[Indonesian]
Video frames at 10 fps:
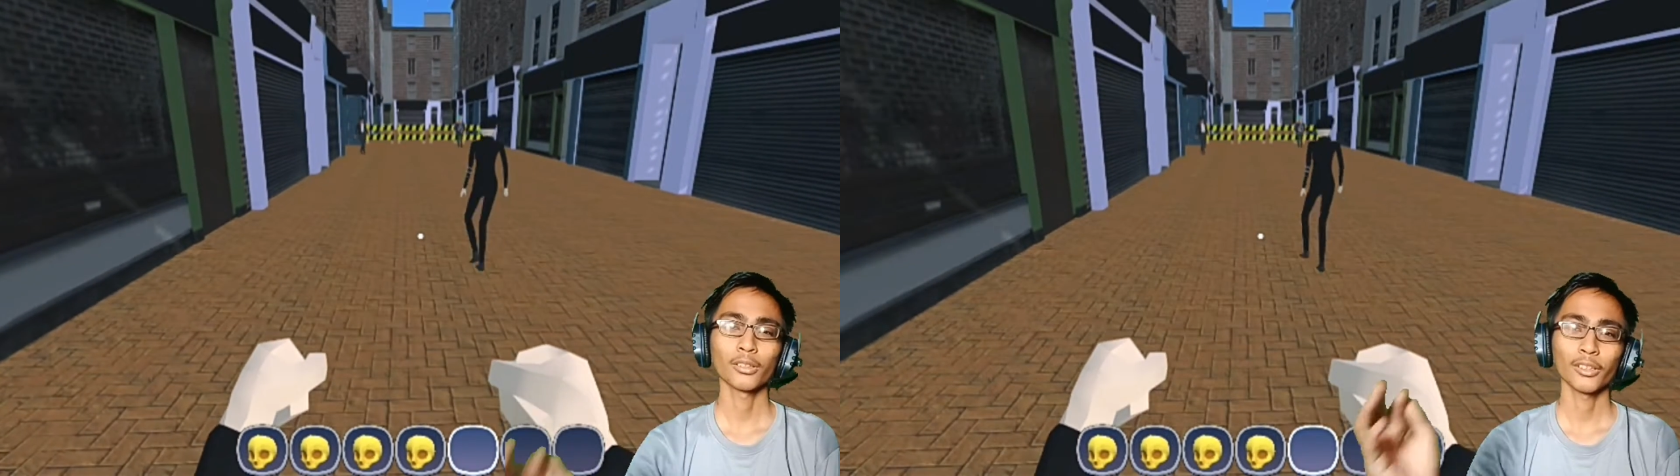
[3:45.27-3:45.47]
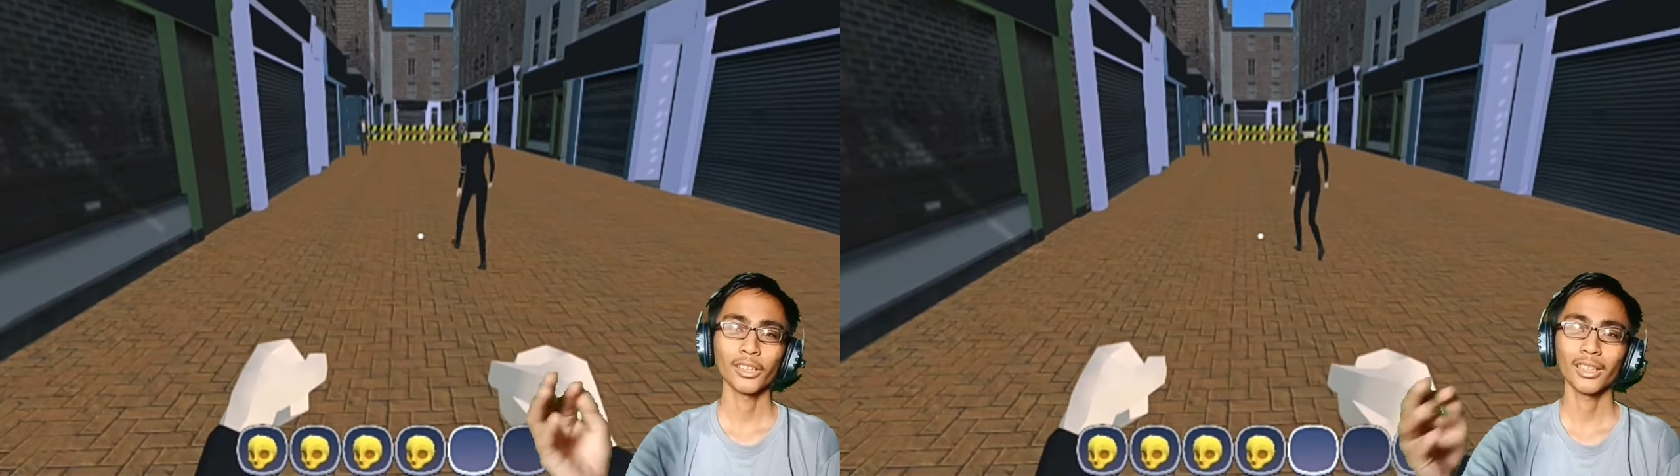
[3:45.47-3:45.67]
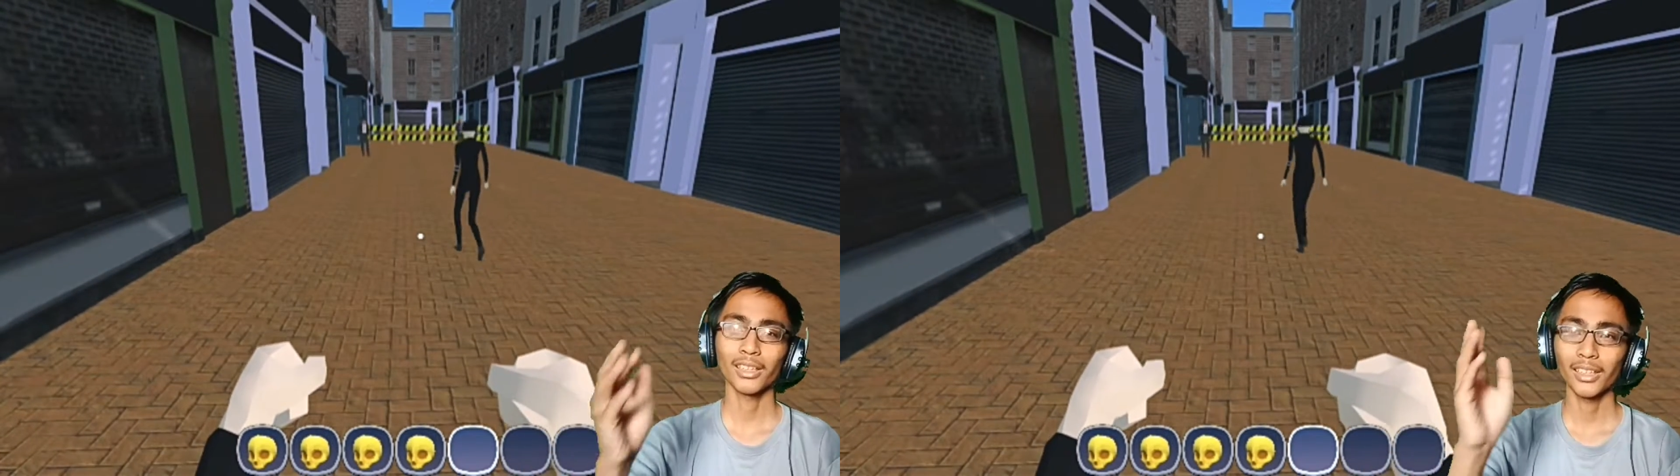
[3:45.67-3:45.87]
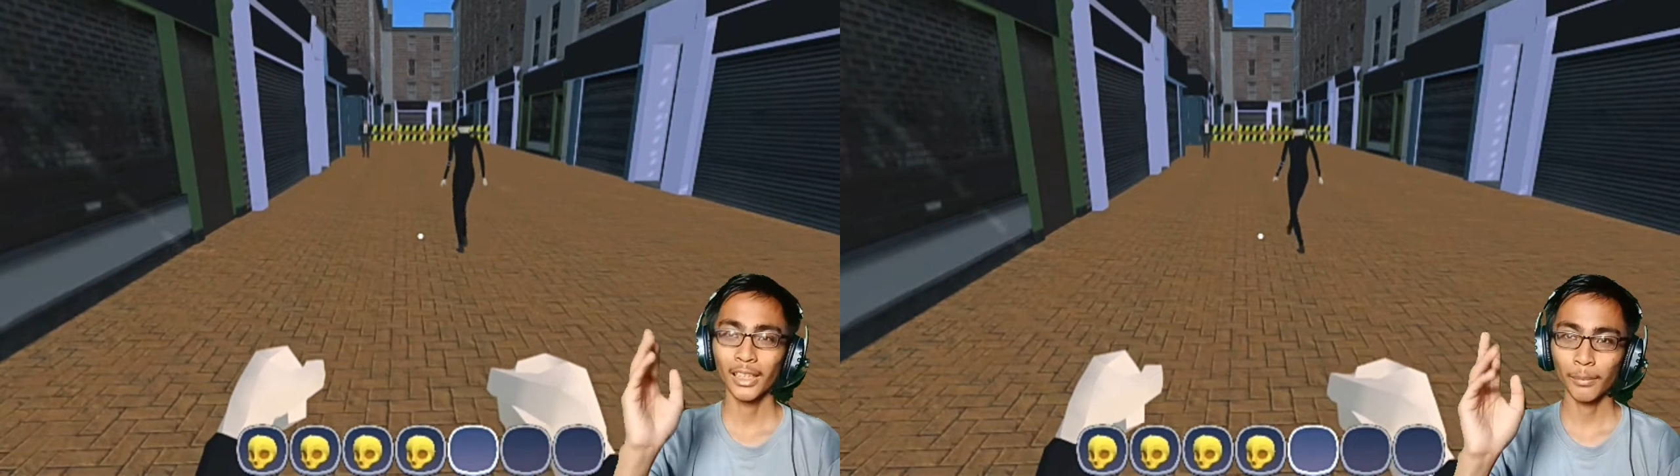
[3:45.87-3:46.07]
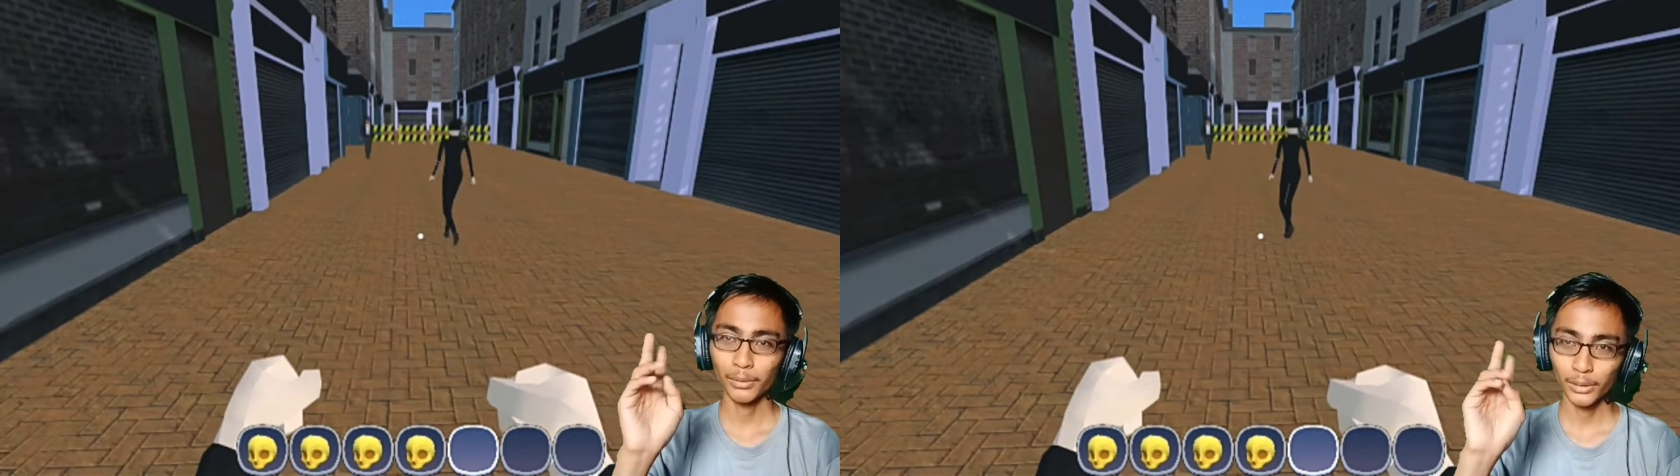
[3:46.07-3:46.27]
langsung aja di Twin
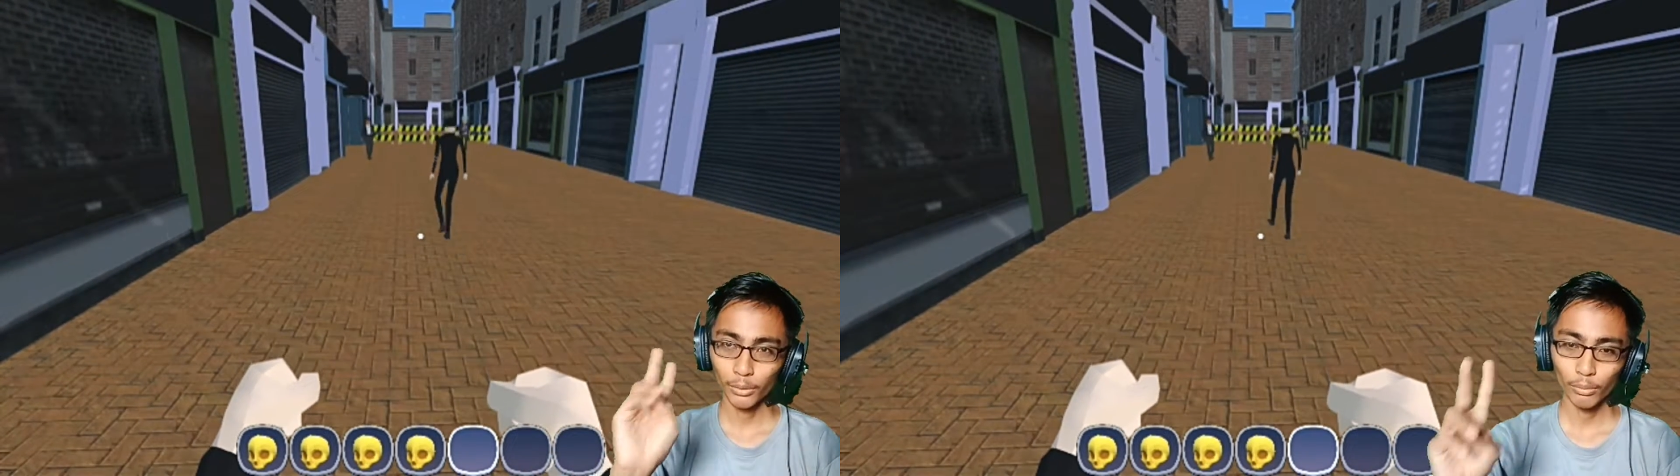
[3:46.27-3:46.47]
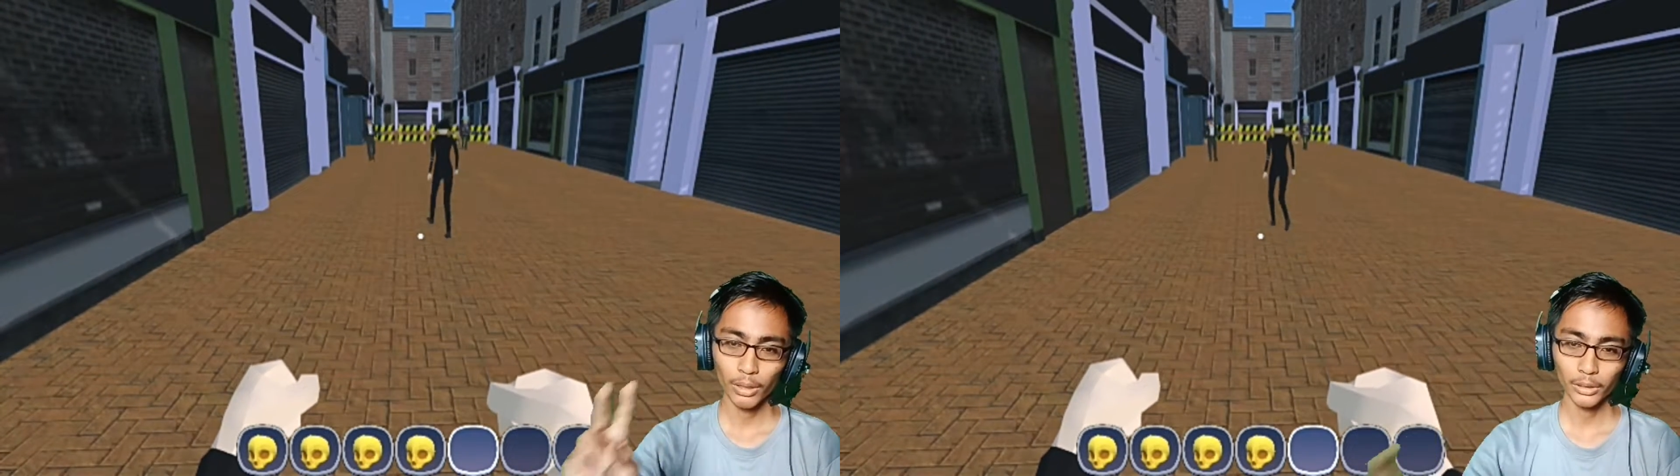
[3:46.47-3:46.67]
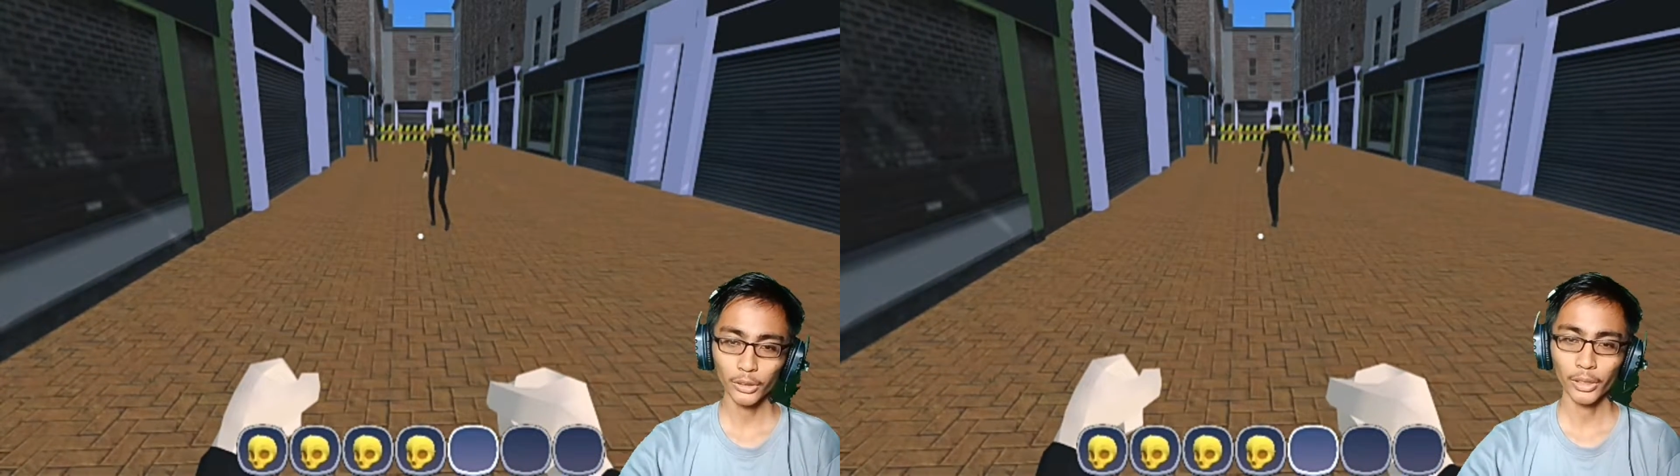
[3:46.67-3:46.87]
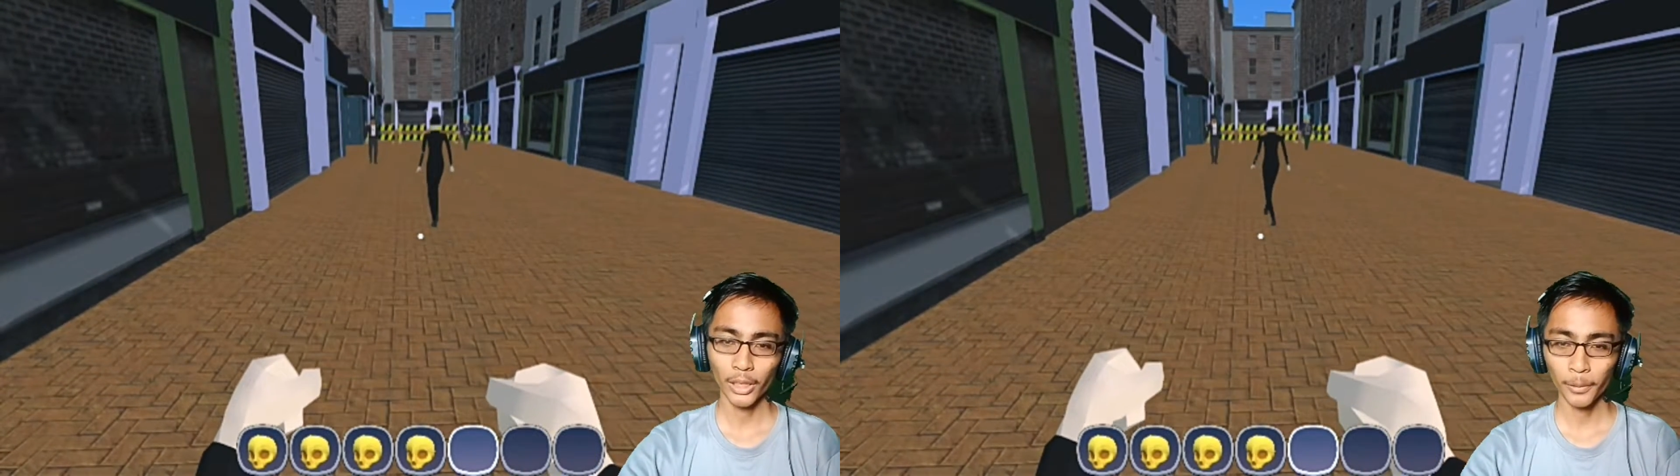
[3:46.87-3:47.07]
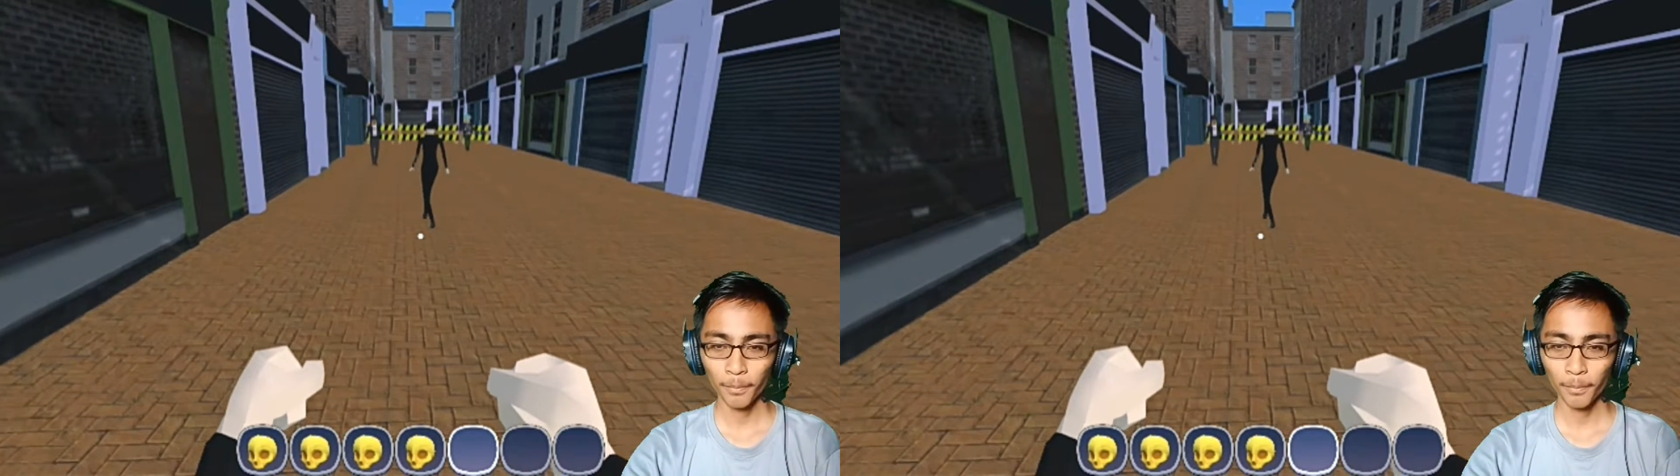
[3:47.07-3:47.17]
Names 2 coy ya